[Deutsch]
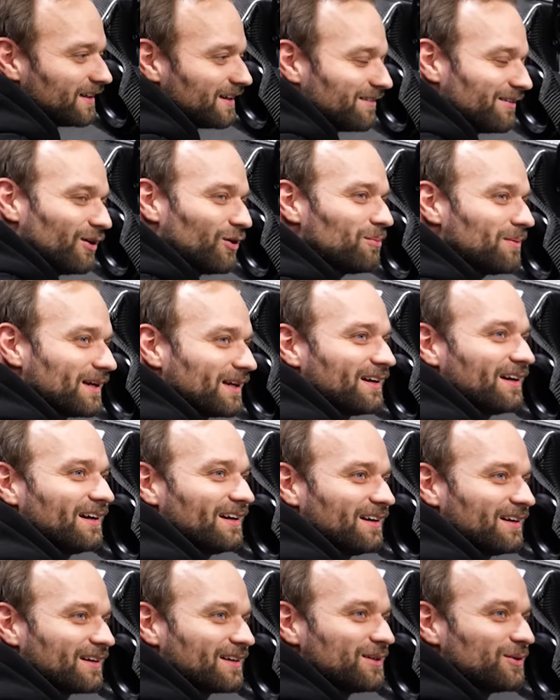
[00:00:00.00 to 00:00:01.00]
Wäre auch mal eine
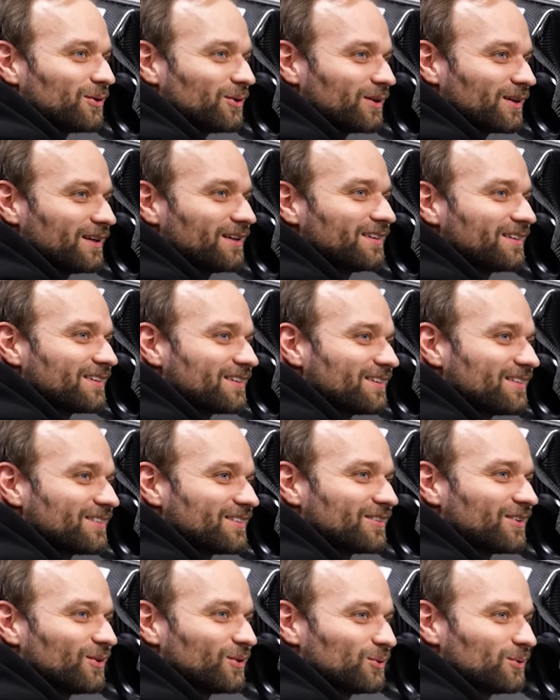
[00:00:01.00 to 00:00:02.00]
geile Lackierung, ne? So
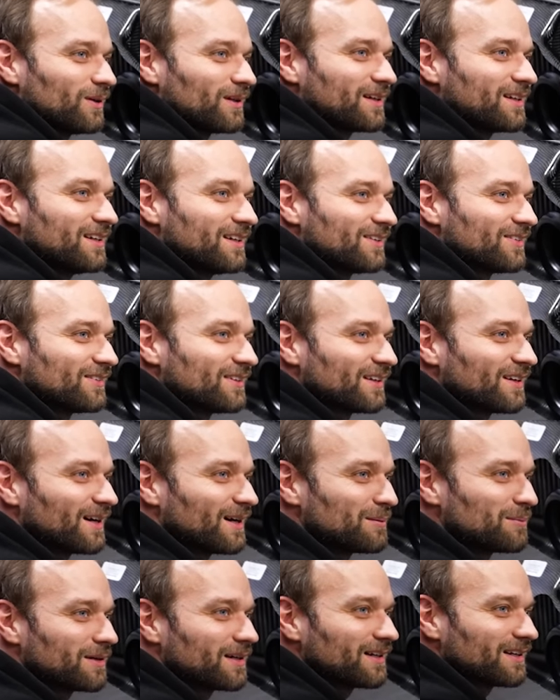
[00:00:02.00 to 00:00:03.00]
ein Auto lackieren und dann
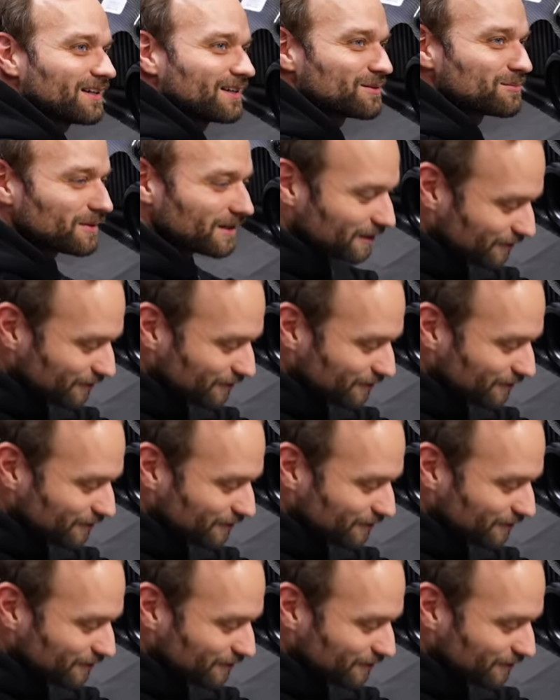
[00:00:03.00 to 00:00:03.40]
einmal jedes Mal